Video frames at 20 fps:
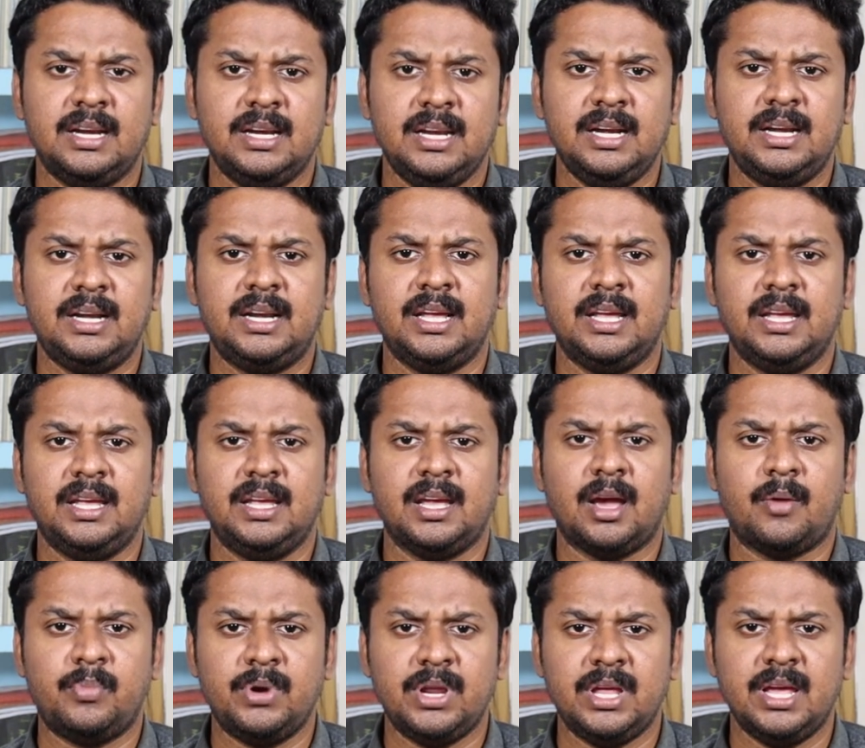நீட்டை
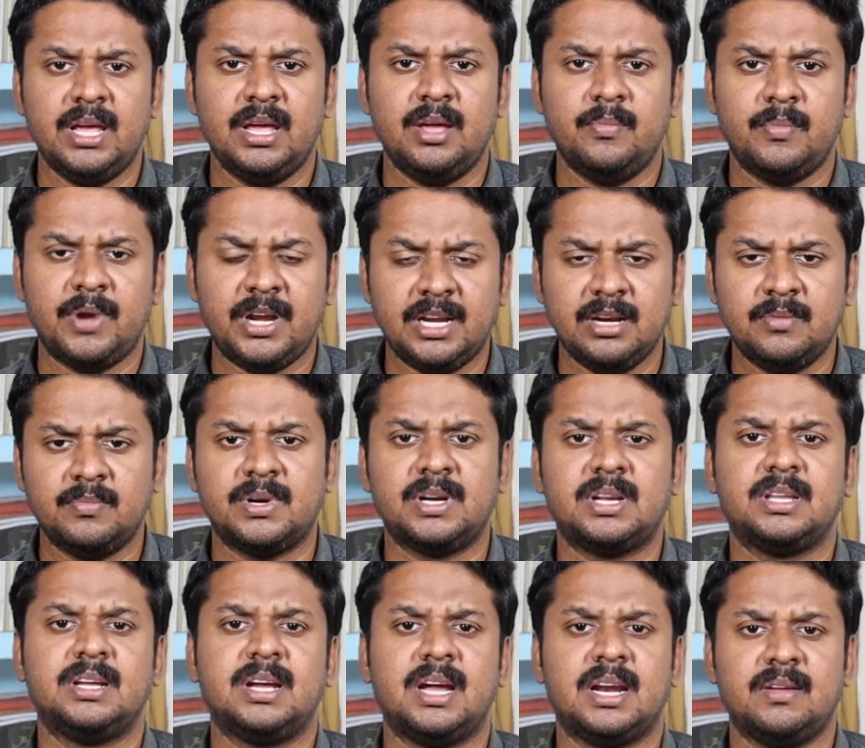அப்படியே மெயின்டைன்
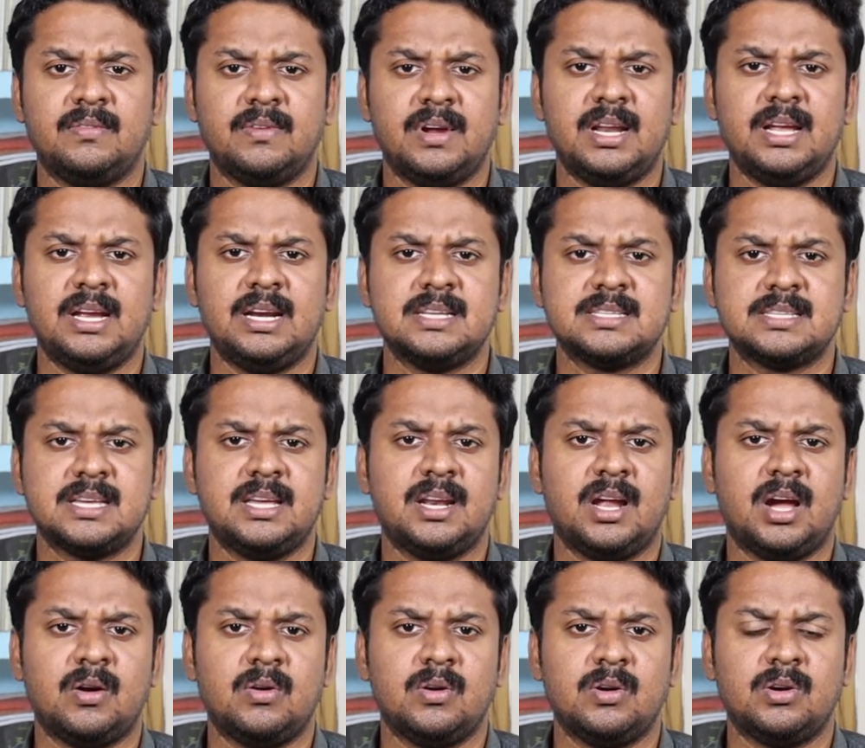பண்ணுறதுக்கான வேலைகளை
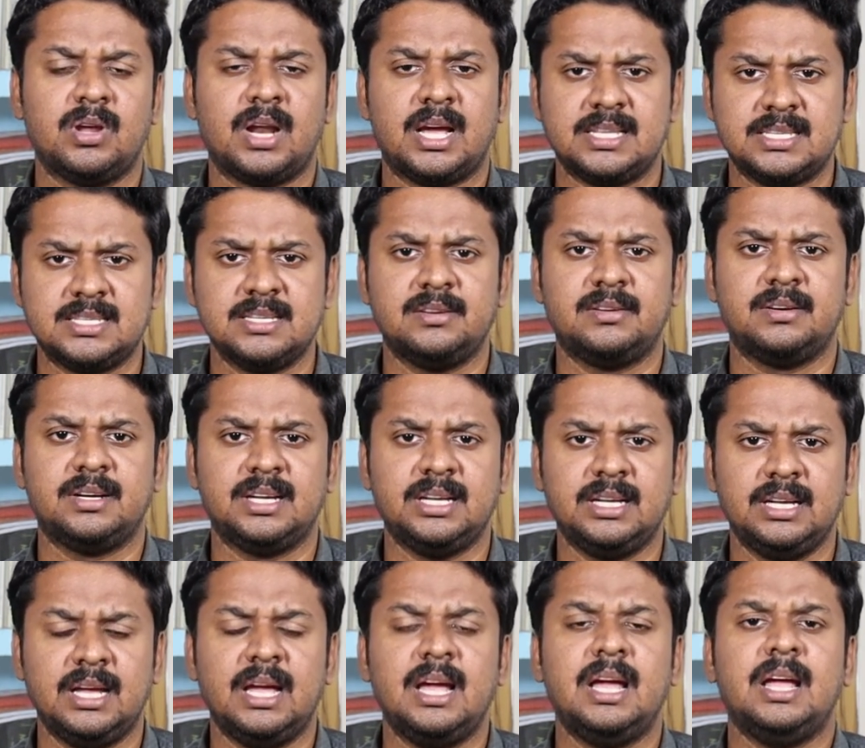செய்கிறாங்களோங்கிற அச்சம்
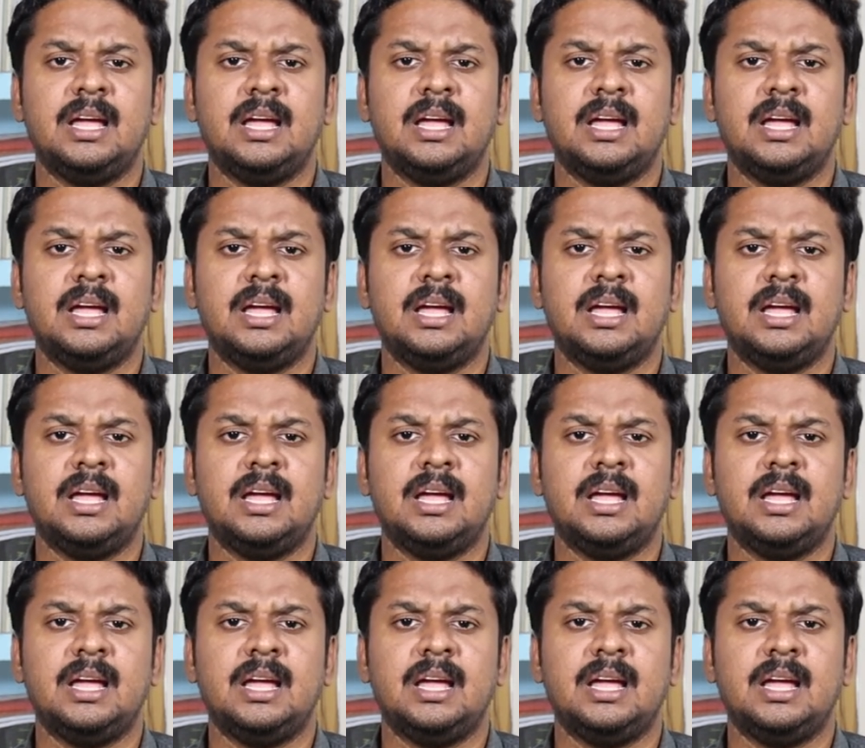இருக்குது